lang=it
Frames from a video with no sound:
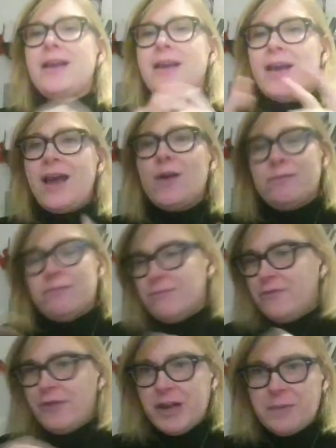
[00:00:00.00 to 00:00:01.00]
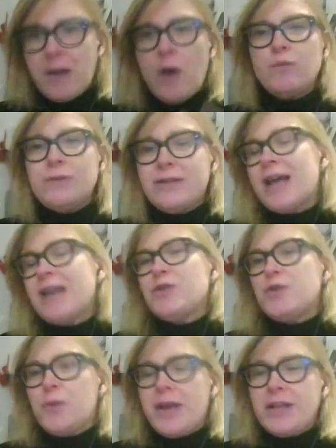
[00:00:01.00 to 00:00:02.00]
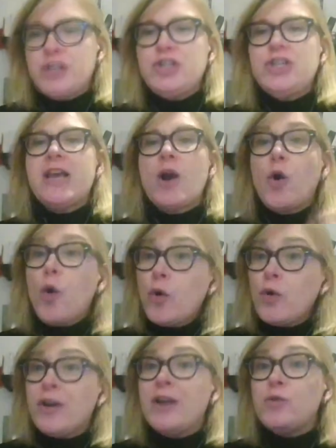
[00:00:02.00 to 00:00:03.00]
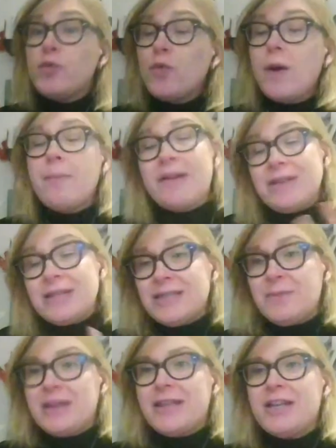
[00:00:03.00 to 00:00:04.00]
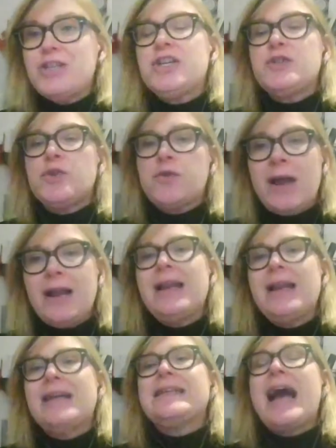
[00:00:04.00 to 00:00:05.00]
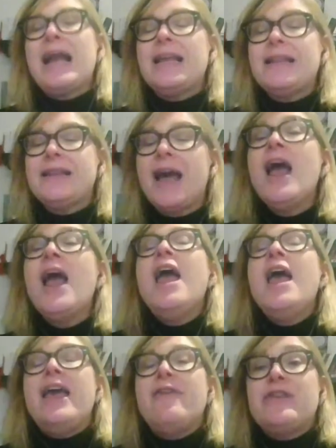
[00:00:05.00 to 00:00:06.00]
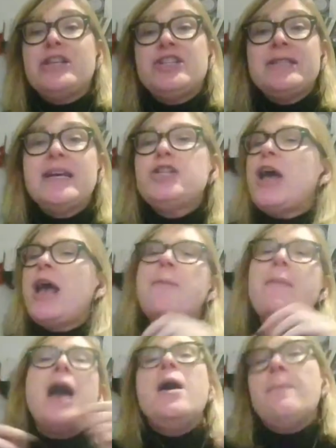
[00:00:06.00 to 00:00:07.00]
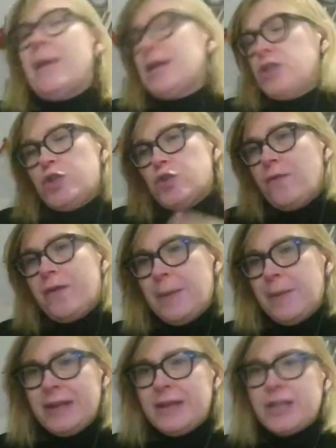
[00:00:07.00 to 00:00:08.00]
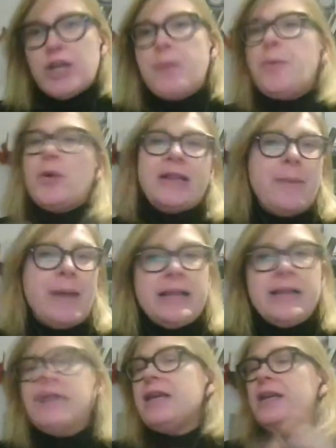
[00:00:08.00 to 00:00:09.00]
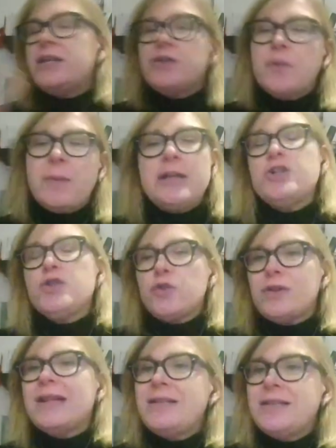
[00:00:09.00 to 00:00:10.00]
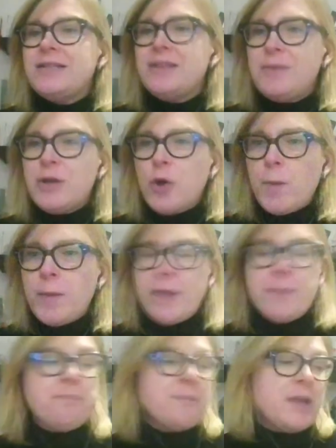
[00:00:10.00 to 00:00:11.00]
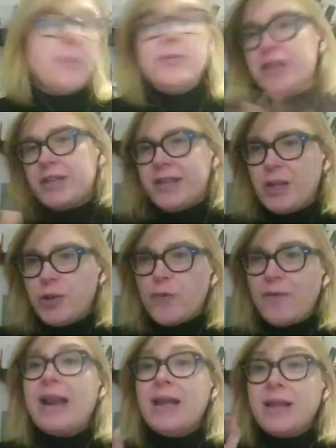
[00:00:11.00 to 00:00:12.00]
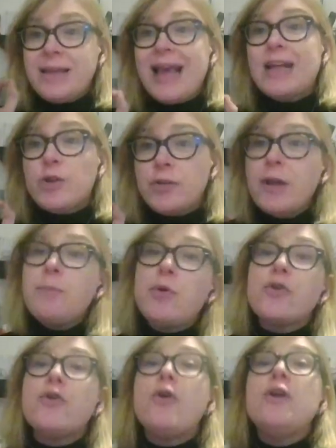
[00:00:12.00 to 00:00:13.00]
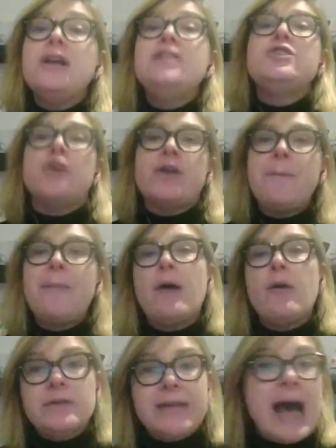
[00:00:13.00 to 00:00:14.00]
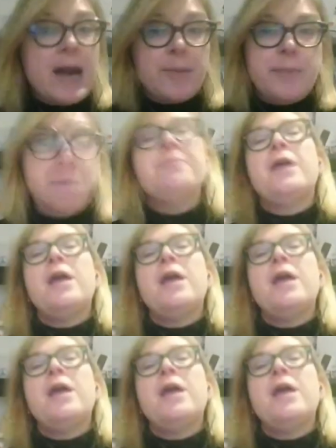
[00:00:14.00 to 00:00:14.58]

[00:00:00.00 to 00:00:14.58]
che mh, firma un testo, una regia con due bravissime attrici che sono Elena Scalet e Francesca Gemma, ma ci sono veramente, c'è cioè, Ippolita Baldini, insomma ci sono tantissimi nomi che potete ritrovare, Teatro del Borgo in zona Paolo Sarpi